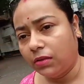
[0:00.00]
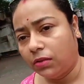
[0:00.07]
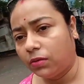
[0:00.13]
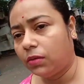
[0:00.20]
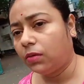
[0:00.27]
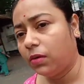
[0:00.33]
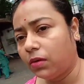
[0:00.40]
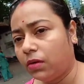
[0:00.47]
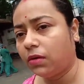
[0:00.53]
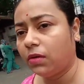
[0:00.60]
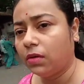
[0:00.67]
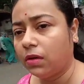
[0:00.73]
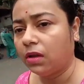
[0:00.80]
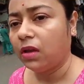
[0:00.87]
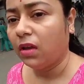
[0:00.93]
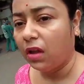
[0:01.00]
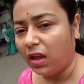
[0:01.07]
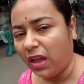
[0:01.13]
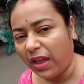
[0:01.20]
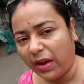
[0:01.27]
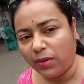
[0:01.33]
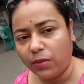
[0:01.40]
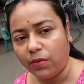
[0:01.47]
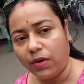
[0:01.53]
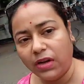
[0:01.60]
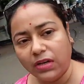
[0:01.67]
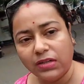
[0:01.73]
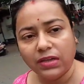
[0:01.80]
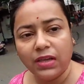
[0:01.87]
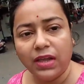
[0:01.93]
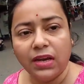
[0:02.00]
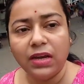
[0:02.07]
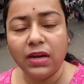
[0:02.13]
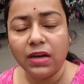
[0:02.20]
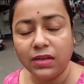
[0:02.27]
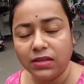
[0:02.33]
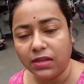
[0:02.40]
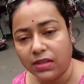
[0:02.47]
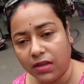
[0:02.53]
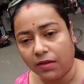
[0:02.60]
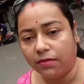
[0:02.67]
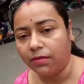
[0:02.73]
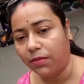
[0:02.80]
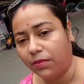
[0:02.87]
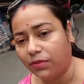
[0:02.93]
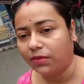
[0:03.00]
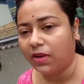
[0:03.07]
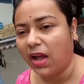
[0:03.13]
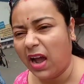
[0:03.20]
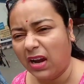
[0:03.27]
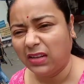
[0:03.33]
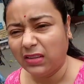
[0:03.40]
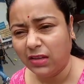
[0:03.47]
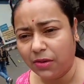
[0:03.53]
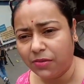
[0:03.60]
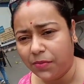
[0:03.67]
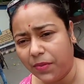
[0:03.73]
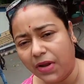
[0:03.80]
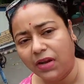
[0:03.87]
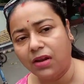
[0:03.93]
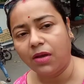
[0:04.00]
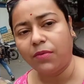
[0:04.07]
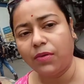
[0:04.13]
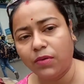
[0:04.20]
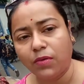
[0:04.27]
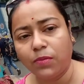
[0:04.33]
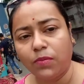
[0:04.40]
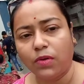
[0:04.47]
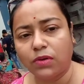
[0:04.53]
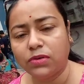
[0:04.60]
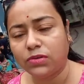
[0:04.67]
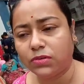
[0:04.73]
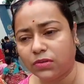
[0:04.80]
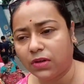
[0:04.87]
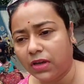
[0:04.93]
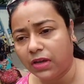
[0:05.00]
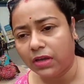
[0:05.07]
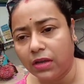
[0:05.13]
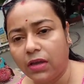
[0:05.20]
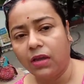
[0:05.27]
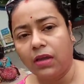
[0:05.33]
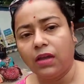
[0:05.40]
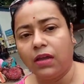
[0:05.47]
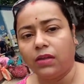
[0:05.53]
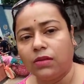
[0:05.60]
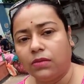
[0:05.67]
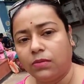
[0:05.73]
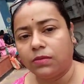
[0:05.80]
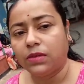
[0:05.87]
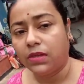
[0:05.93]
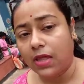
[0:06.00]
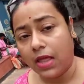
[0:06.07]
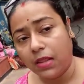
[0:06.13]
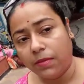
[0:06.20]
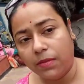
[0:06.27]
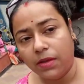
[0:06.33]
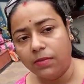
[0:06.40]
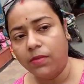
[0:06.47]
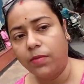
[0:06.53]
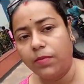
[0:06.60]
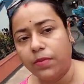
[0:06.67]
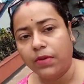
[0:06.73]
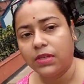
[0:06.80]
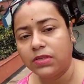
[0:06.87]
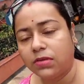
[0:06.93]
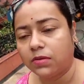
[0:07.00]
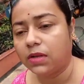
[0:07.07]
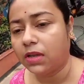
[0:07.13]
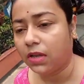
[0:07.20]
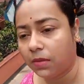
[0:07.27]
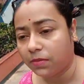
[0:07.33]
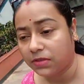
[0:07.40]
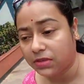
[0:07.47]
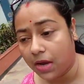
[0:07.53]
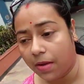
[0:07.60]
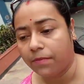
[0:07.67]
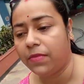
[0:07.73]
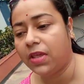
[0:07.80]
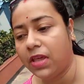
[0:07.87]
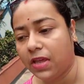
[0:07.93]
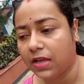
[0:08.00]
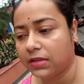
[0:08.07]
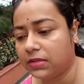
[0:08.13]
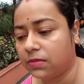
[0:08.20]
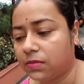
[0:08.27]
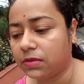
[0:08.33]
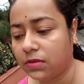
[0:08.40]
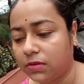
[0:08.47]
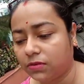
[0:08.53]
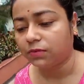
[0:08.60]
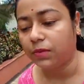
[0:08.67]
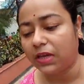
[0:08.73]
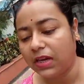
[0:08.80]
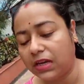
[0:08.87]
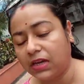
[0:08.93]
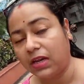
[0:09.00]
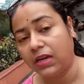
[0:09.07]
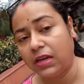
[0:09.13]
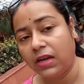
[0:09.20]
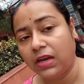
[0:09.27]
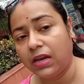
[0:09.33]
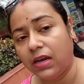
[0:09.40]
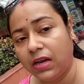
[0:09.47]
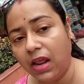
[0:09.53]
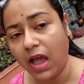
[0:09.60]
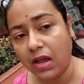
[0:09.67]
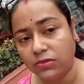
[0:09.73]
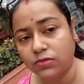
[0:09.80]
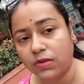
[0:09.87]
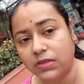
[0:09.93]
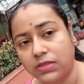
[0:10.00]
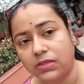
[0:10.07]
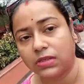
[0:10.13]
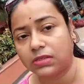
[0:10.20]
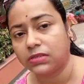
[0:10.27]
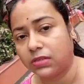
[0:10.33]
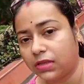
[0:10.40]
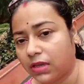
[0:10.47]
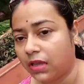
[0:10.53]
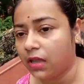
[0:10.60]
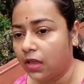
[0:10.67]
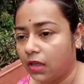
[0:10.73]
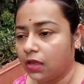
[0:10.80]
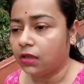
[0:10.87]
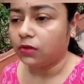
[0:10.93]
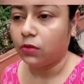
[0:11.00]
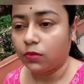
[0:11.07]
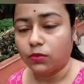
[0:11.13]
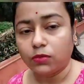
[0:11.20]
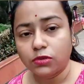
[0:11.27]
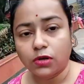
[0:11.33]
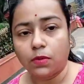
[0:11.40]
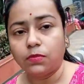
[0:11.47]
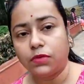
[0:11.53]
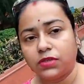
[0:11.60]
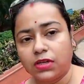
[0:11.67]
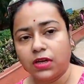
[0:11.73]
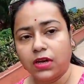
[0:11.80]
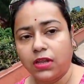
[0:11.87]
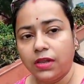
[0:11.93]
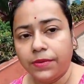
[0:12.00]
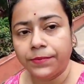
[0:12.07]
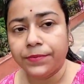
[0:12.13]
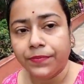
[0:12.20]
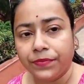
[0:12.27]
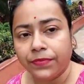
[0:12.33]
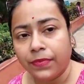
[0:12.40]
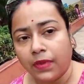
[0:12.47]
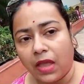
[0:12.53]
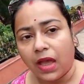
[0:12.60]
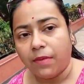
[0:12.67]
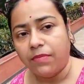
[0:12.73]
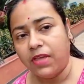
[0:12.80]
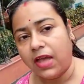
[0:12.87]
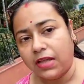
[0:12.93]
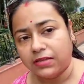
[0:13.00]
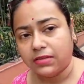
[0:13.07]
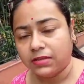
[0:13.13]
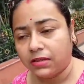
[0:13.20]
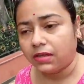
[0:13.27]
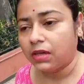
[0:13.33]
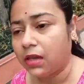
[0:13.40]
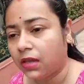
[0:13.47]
তো এখন অনেকটাই হেঁটে হেঁটে যেতে হবে বলুন হাঁটতে আমি পারি না আমার খুব কষ্ট হয় তোমাদের দাদাভাই আমার পিছনে আমার সামনেই আছে বলছে তুমি হেঁটে হেঁটে হেঁটে হেঁটে আসো আস্তে আস্তে তো কোনো সমস্যা নেই আমি আছি